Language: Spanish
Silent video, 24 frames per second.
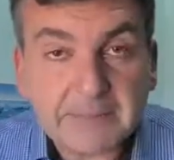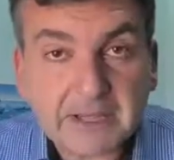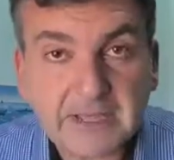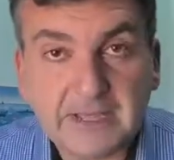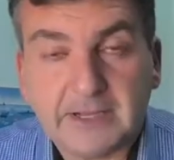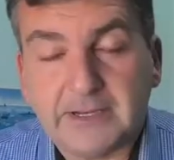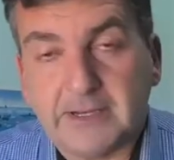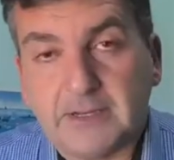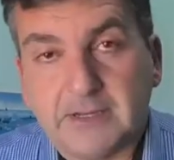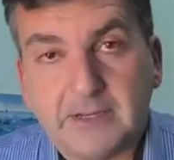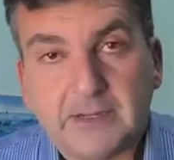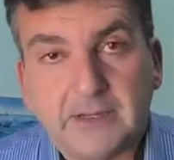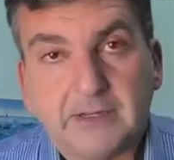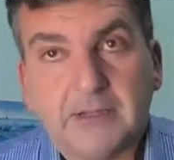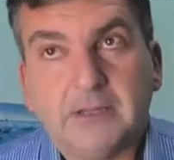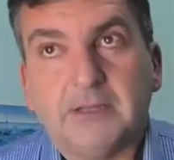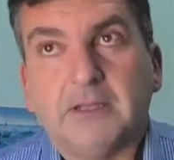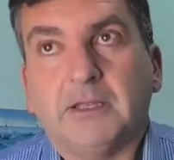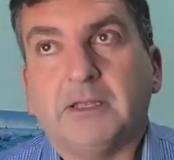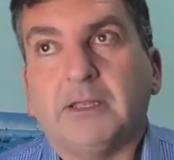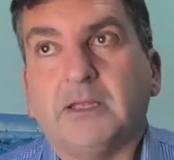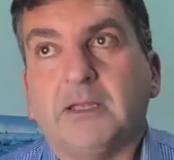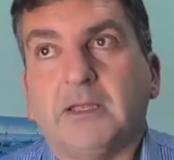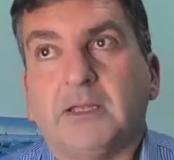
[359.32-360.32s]
imagen,
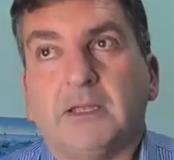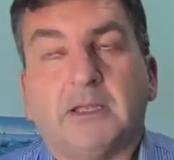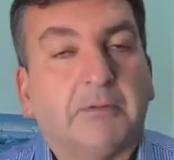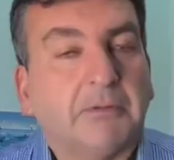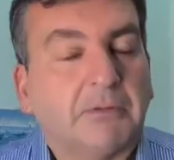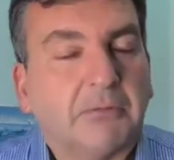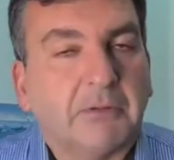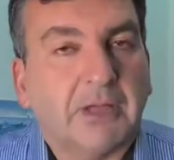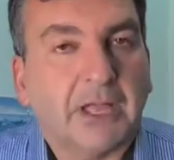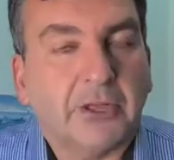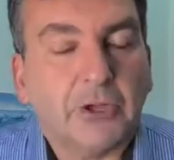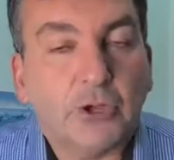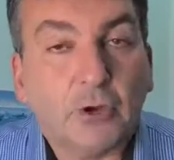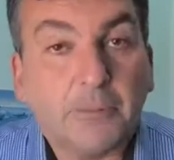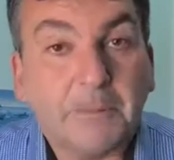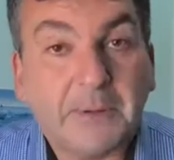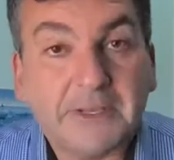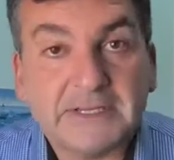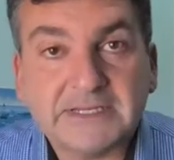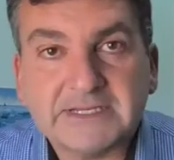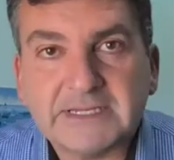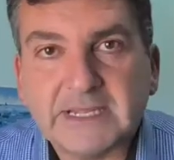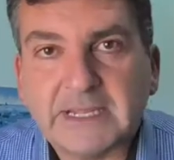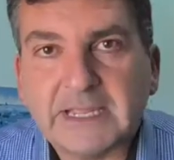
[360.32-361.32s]
eh, que yo
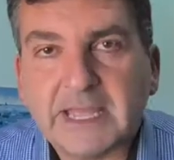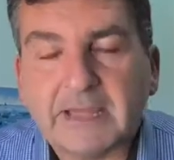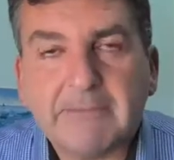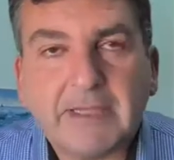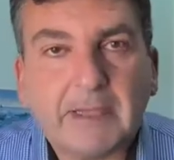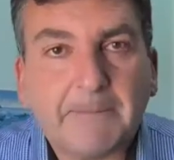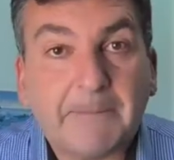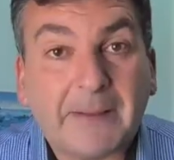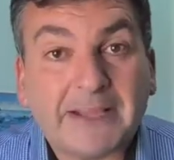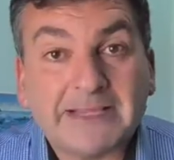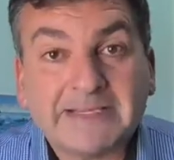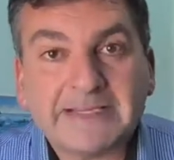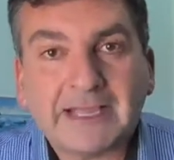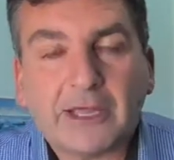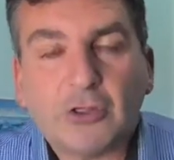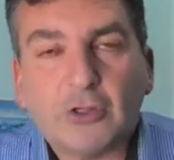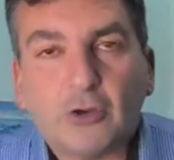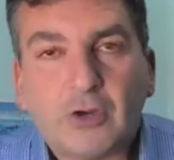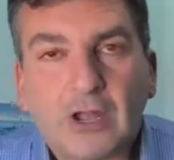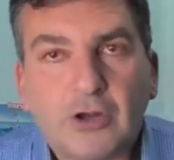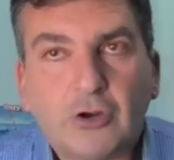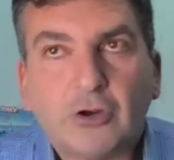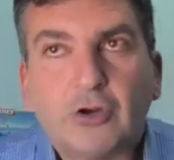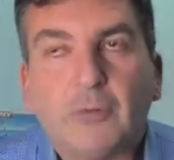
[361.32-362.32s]
pensé que había
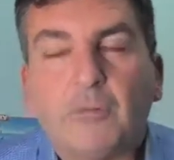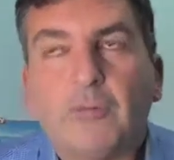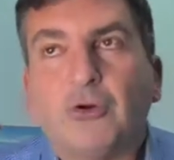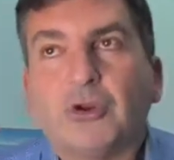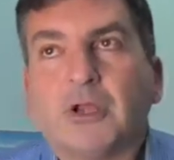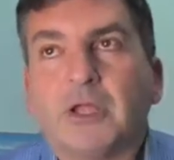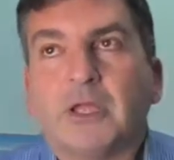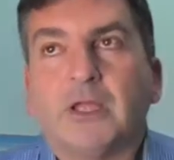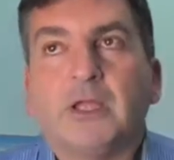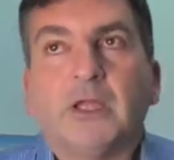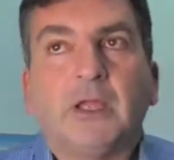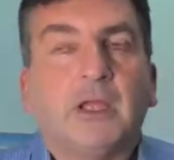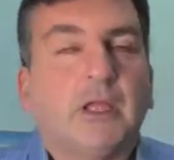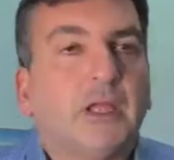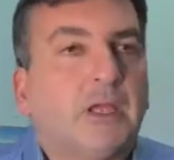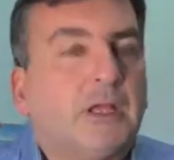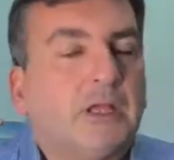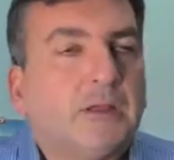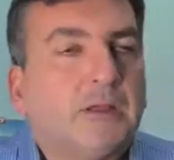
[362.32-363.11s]
pasado algo, porque